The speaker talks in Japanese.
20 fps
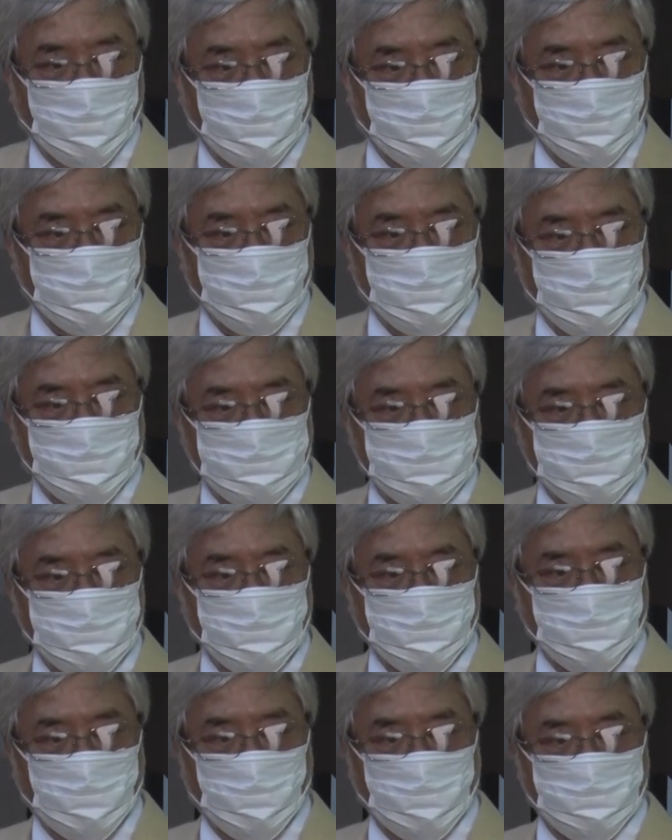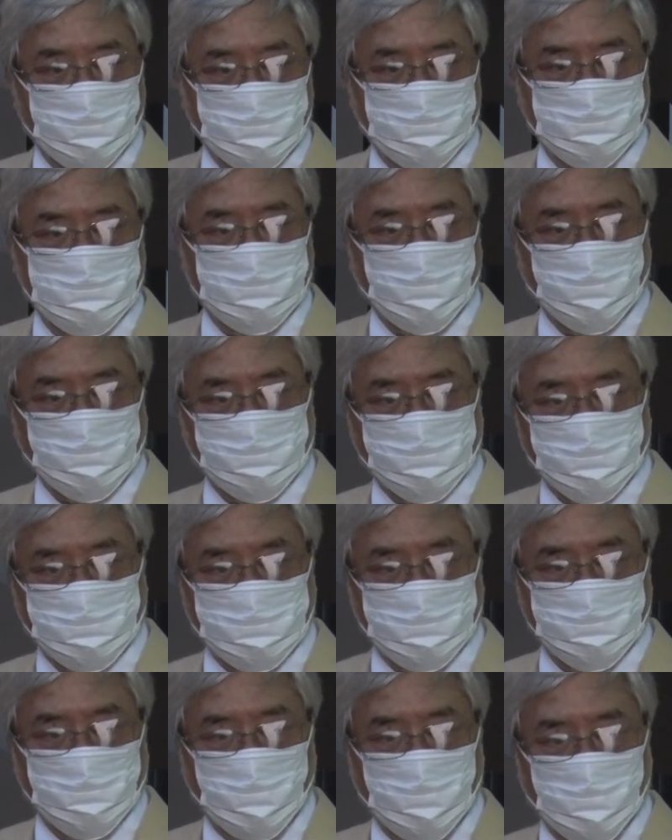まあ親父の画廊にいた時
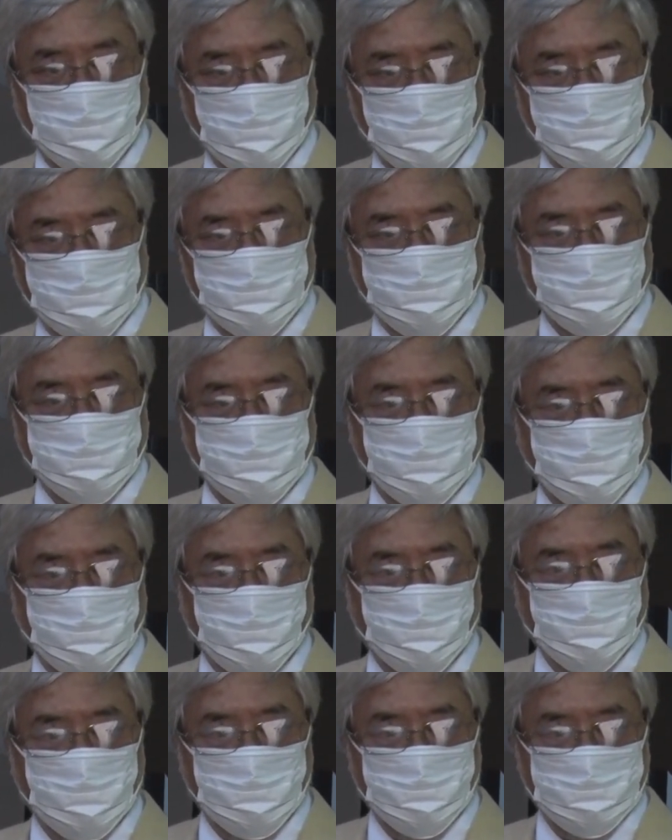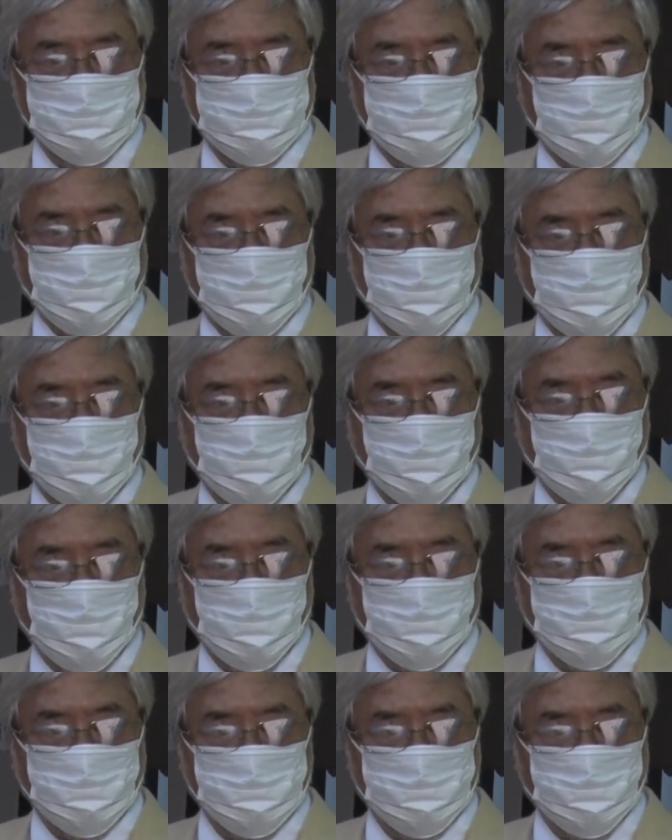はいろいろ作家
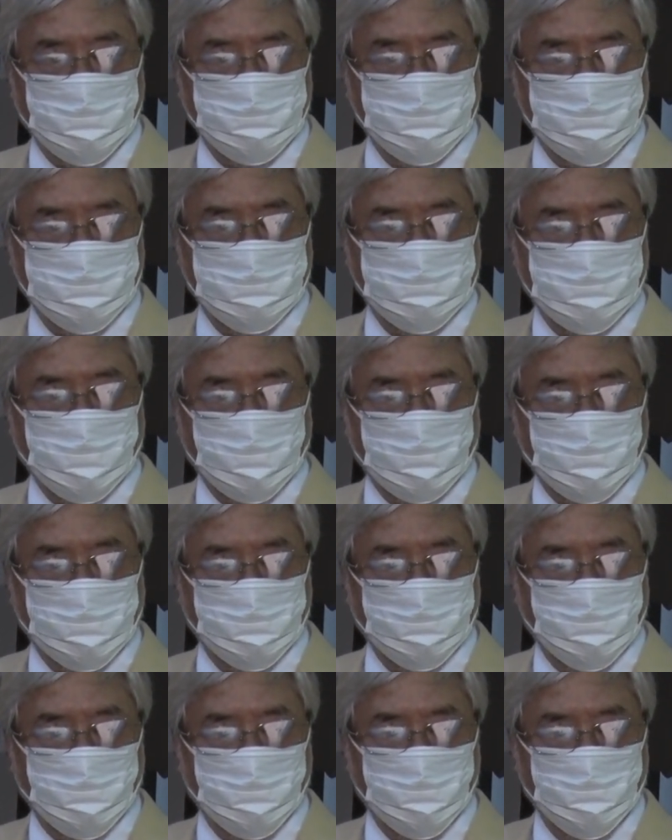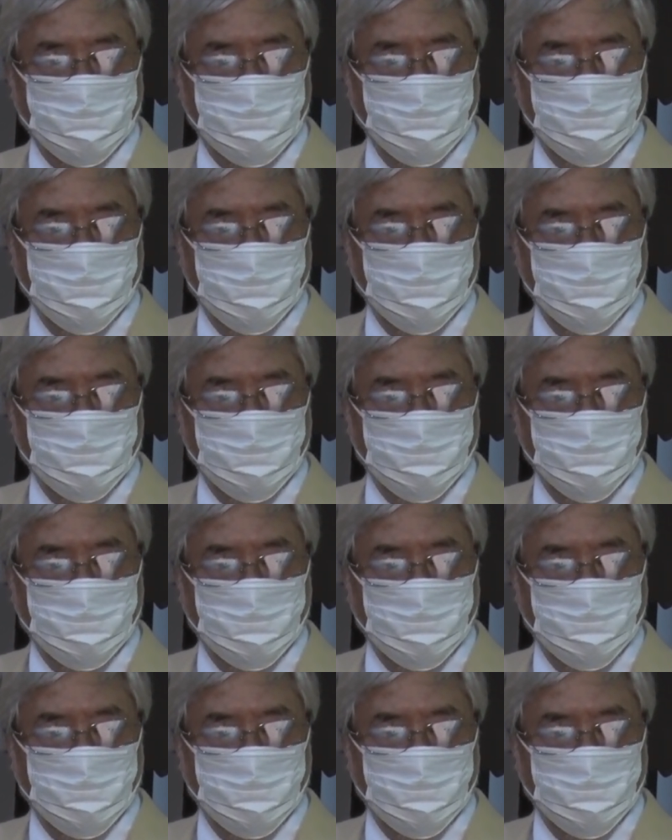巡りしたけど